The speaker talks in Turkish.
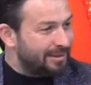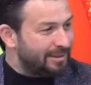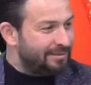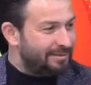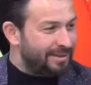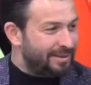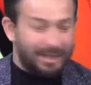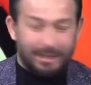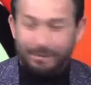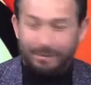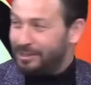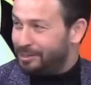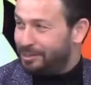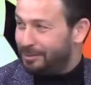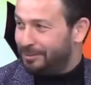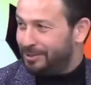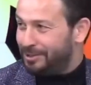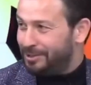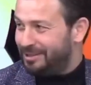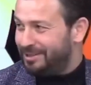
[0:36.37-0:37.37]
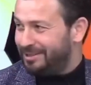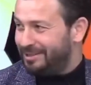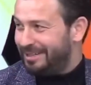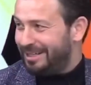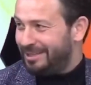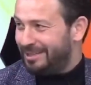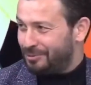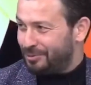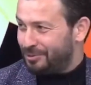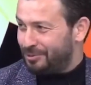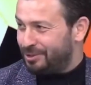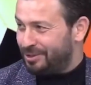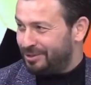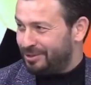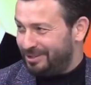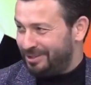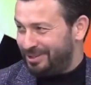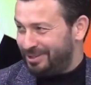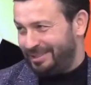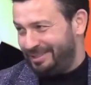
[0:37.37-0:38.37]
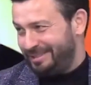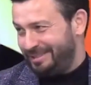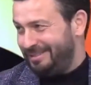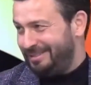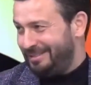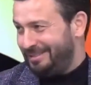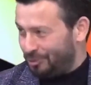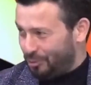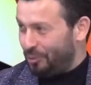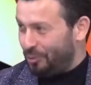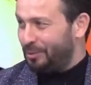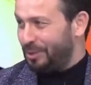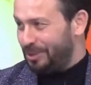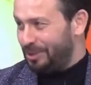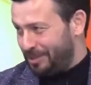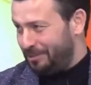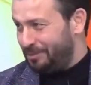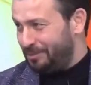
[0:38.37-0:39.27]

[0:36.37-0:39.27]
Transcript: Fenerbahçe maçı Ersun Hoca'nın için son maç gibi bir